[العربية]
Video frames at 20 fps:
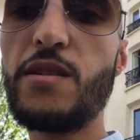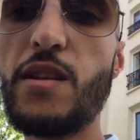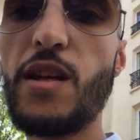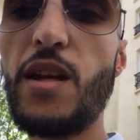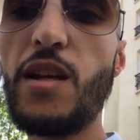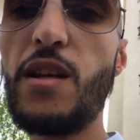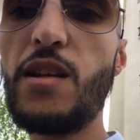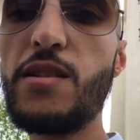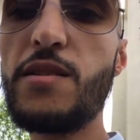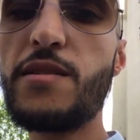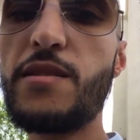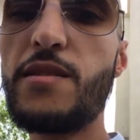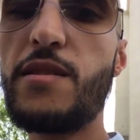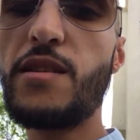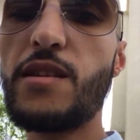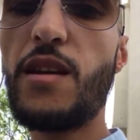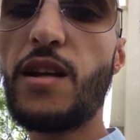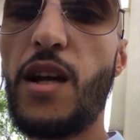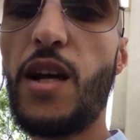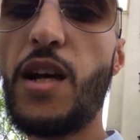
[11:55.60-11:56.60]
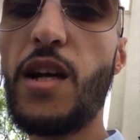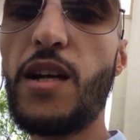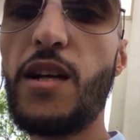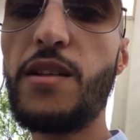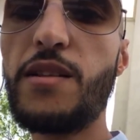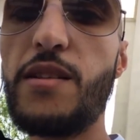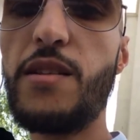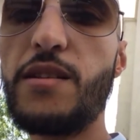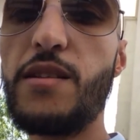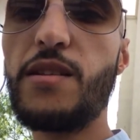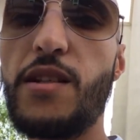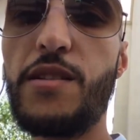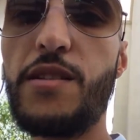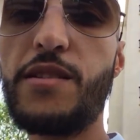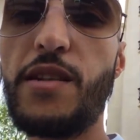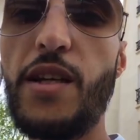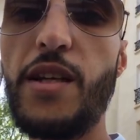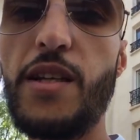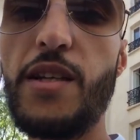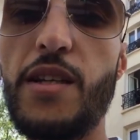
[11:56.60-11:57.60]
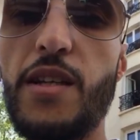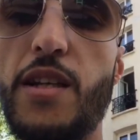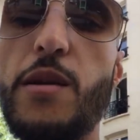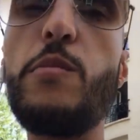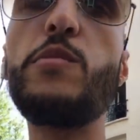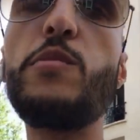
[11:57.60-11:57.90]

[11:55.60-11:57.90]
تخلص عاد تحيد لك